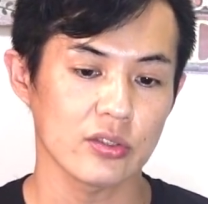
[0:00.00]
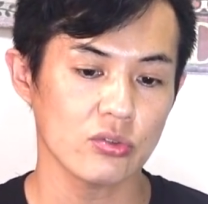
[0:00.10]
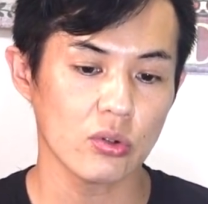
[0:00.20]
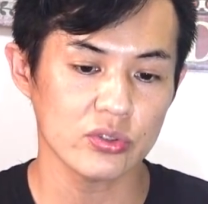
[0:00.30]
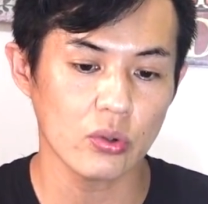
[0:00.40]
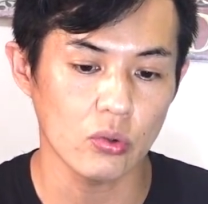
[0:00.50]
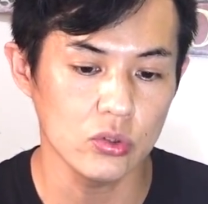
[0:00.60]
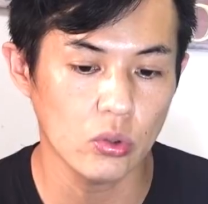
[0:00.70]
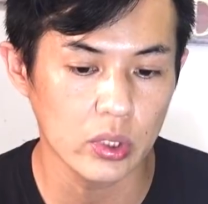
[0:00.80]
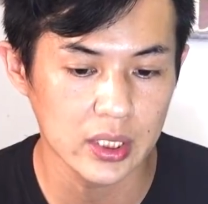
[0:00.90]
そろそろ
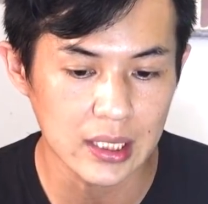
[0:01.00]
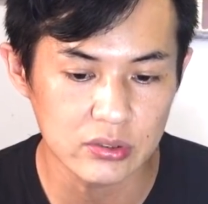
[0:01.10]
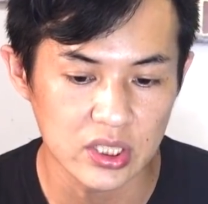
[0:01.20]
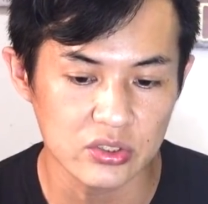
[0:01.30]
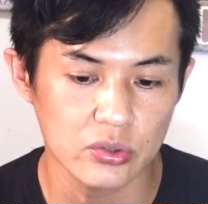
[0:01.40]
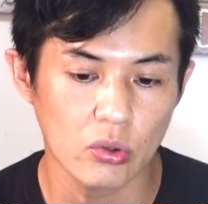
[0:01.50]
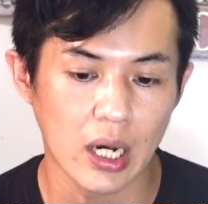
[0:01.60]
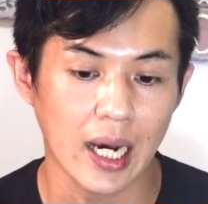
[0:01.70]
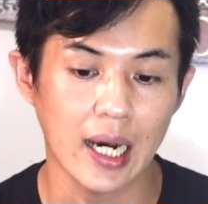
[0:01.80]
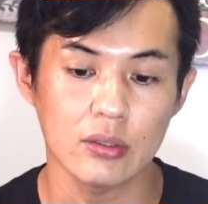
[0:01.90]
動き出す必要
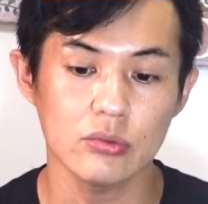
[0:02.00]
があ